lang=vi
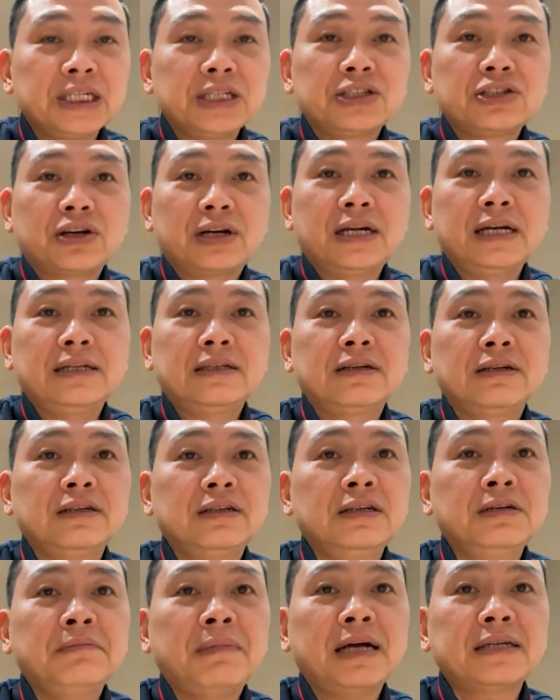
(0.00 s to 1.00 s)
Cho nên
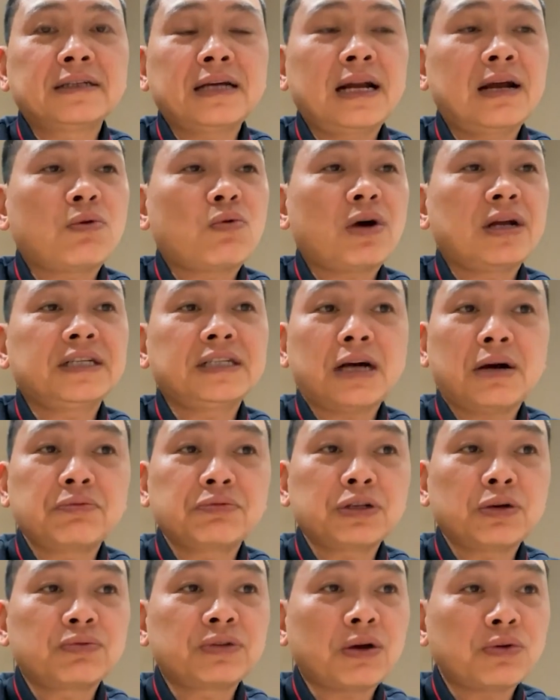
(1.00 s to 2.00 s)
thứ mà rất là quan trọng
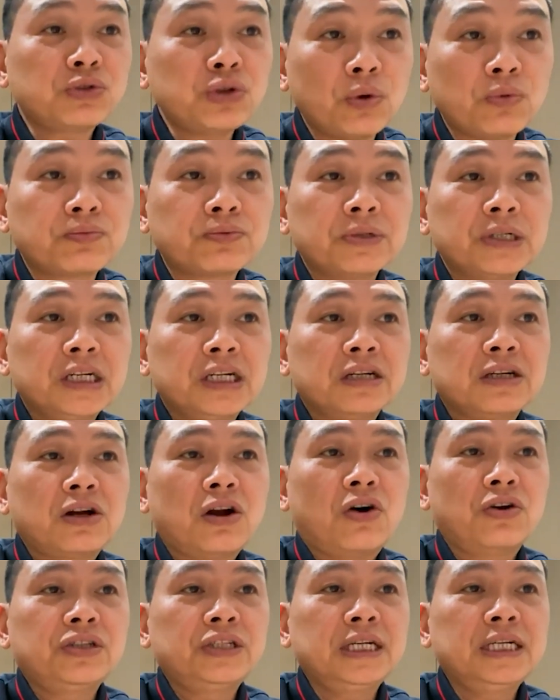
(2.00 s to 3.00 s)
trong giáo dục
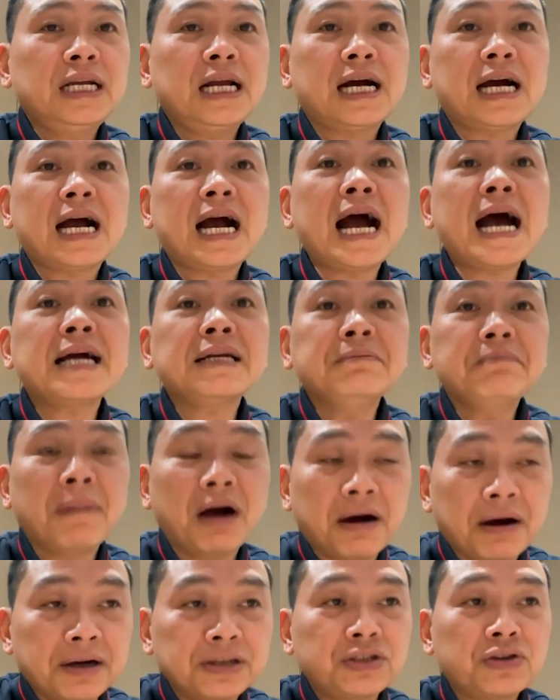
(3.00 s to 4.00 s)
đó chính là khai
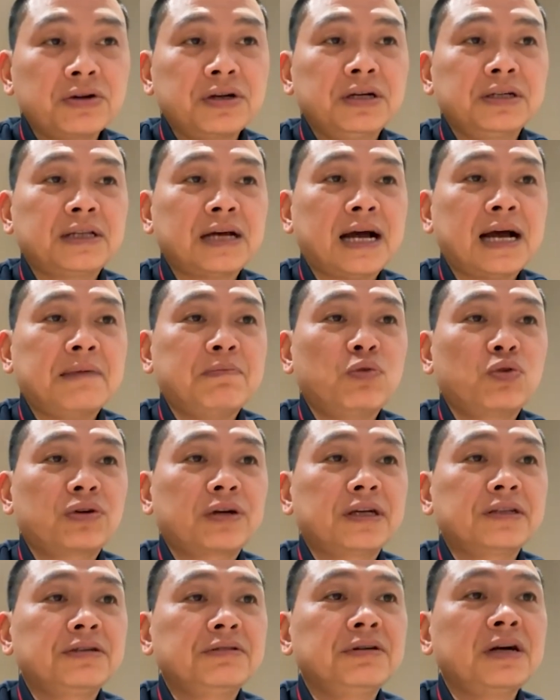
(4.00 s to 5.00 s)
mở cho người ta một
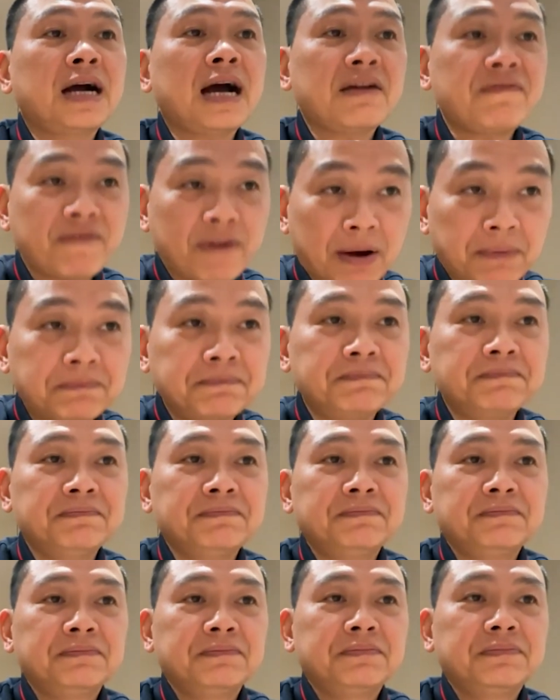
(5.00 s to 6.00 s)
cái thứ khát vọng,
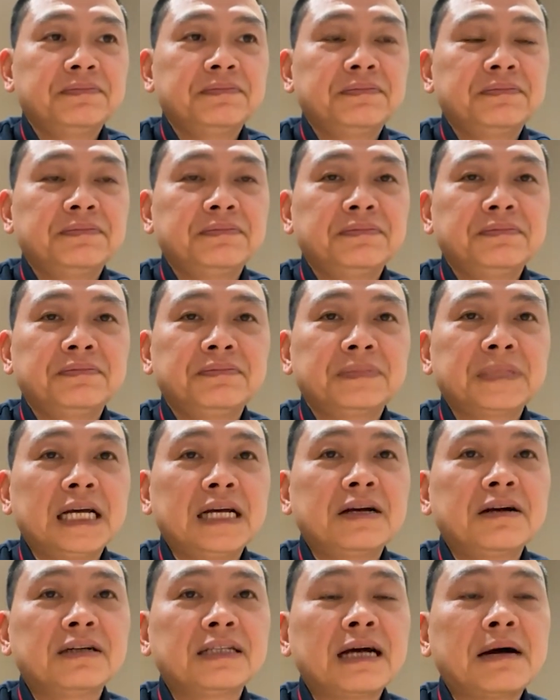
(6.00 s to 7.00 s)

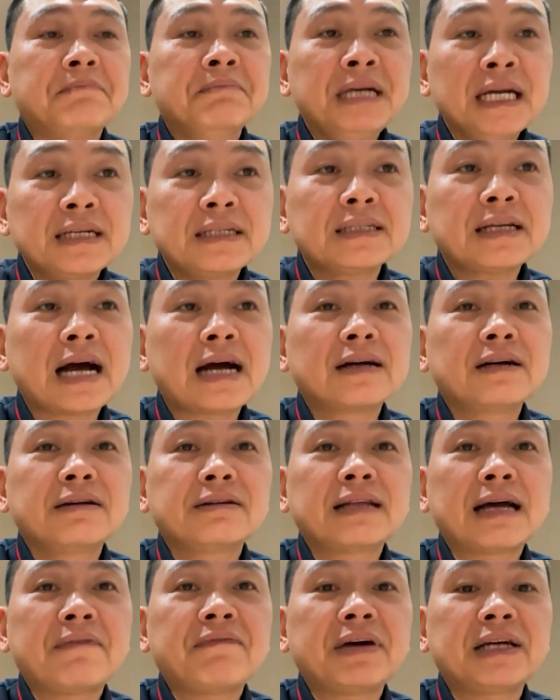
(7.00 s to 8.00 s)
để người ta biết rằng
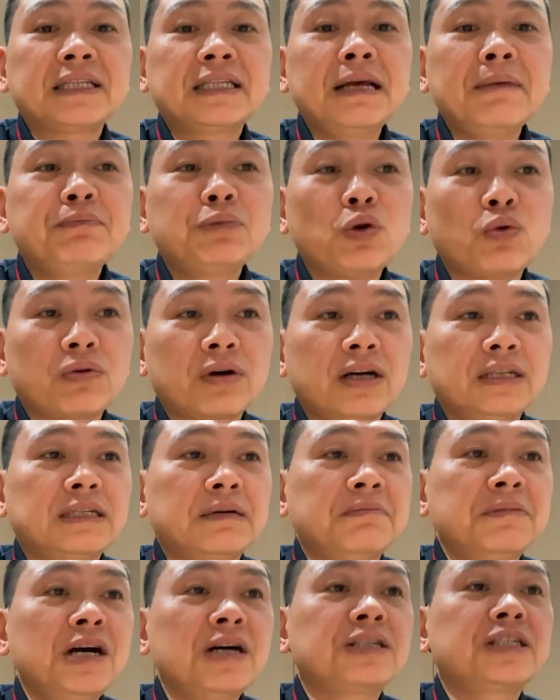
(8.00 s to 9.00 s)
người ta phải tiếp tục, người
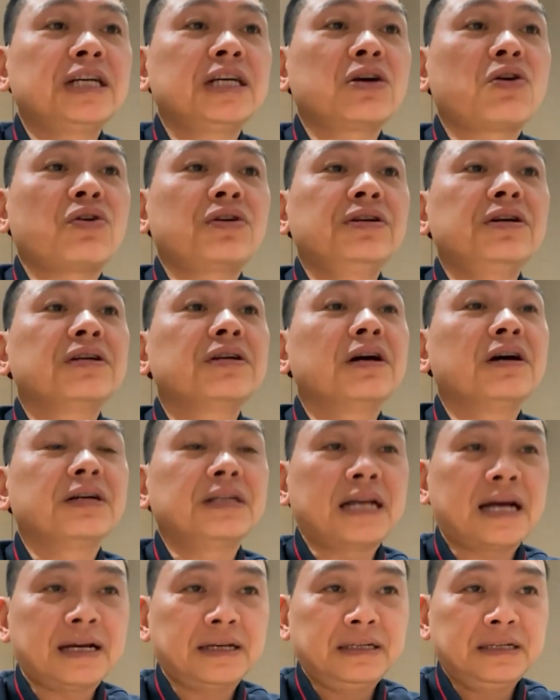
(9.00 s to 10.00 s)
ta bước trên con đường
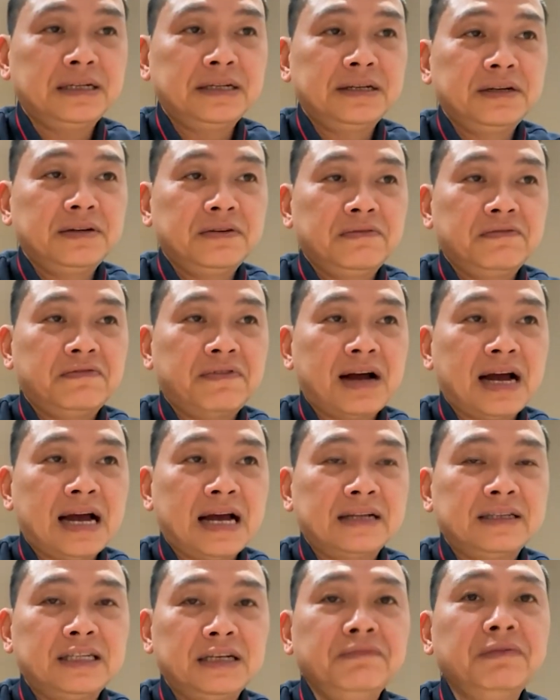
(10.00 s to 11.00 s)
đời này.
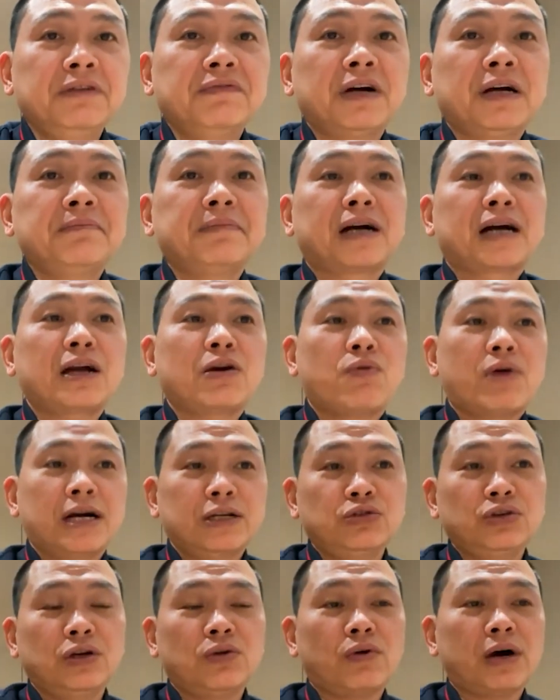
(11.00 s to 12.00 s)
Và chính vì vậy mà cái
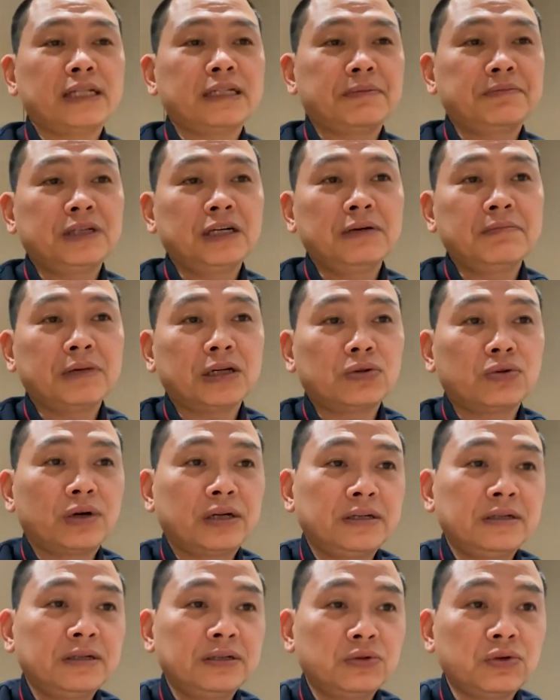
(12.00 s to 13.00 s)
khóa chuyển hóa tâm thức mà
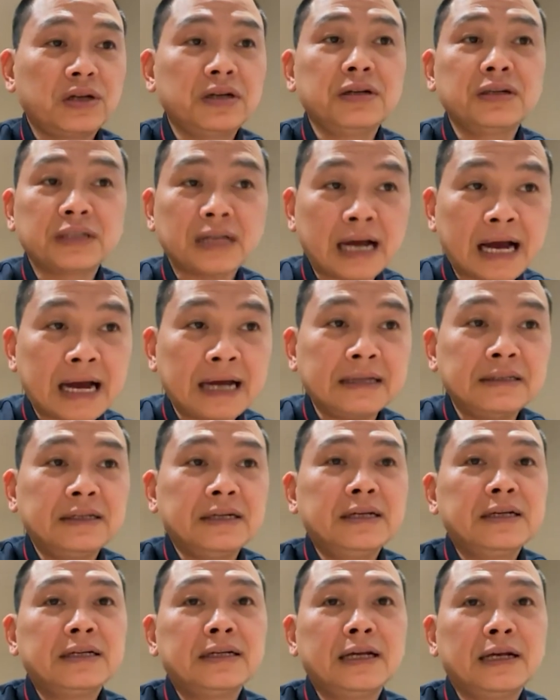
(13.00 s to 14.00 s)
Tuấn đưa ra ấy,
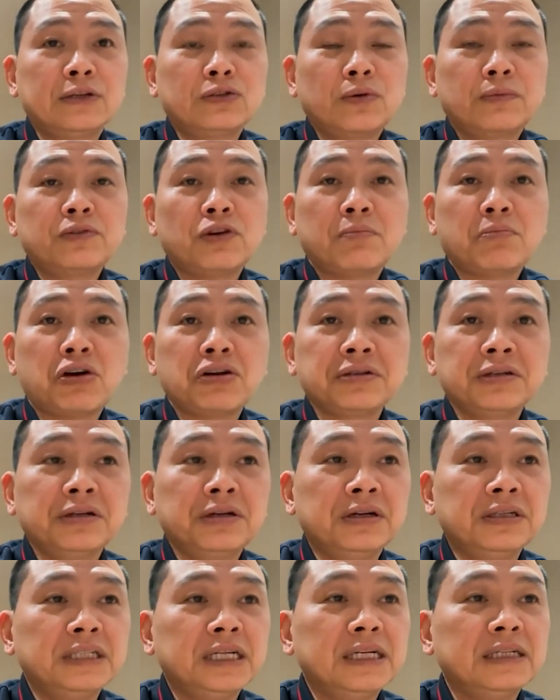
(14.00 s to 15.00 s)
để giúp cho mọi
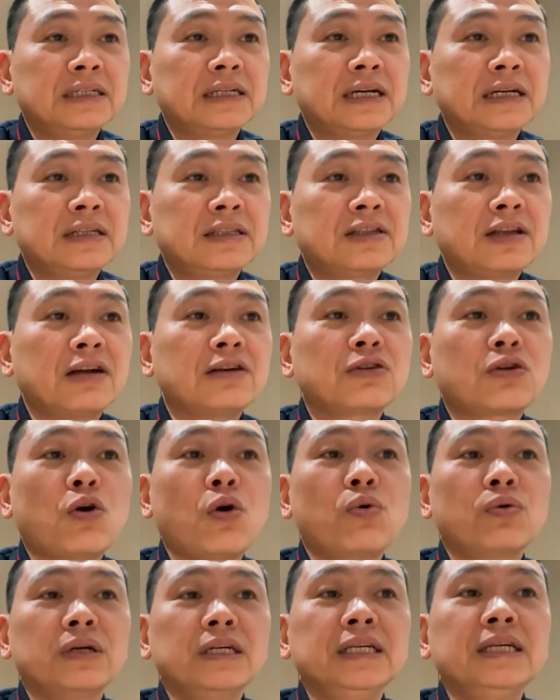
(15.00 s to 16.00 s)
người nhìn thấy tận
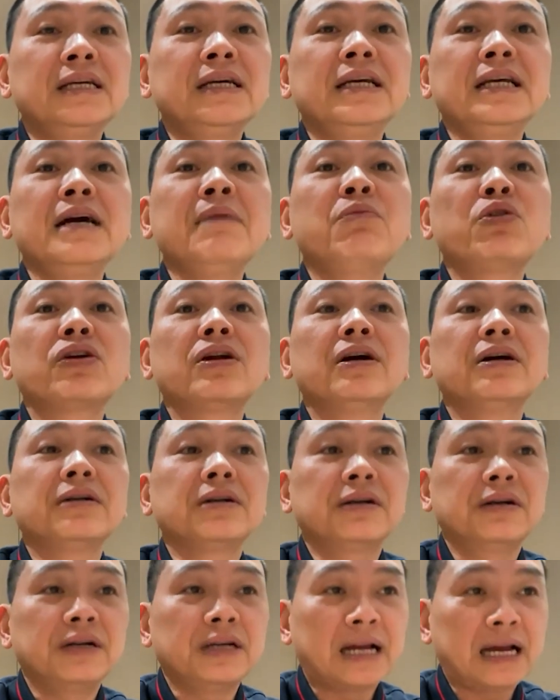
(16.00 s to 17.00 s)
cùng ý nghĩa một đời
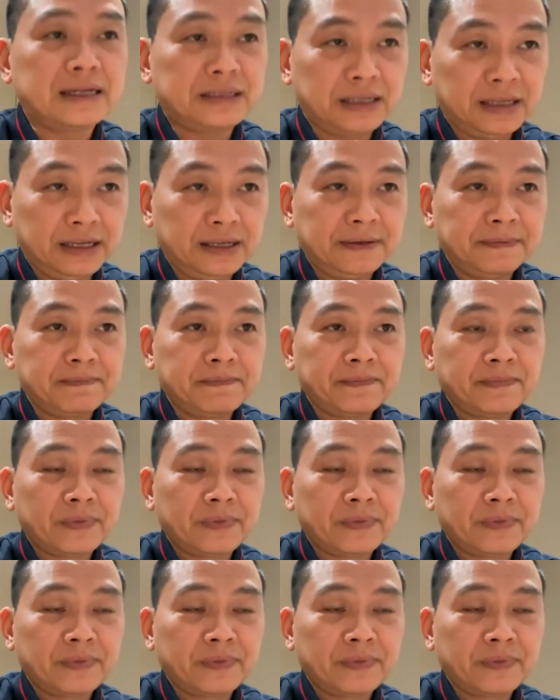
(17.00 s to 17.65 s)
người là gì.